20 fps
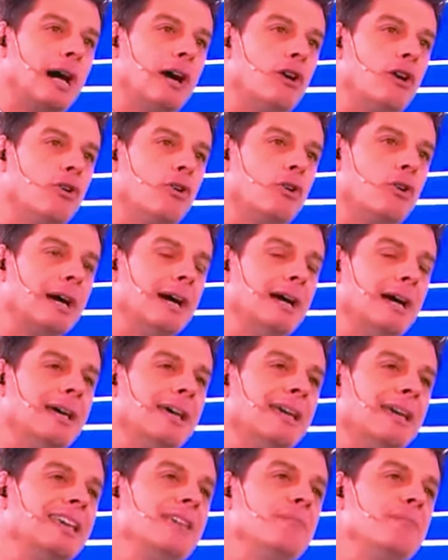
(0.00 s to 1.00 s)
ahora
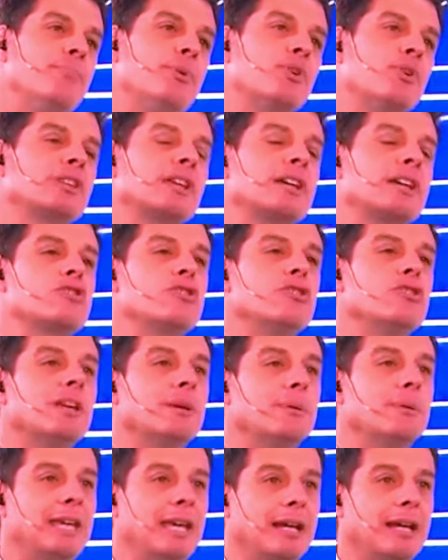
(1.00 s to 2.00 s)

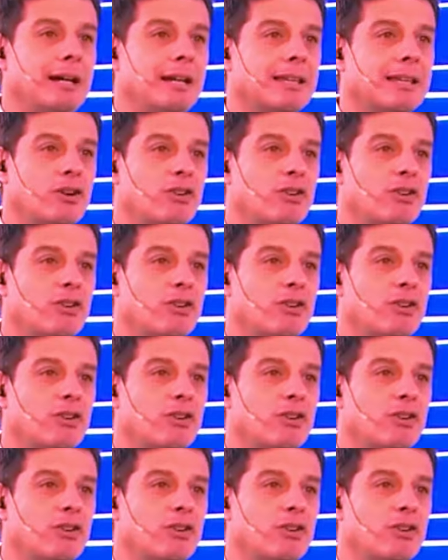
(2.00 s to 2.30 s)
importaciones viejas.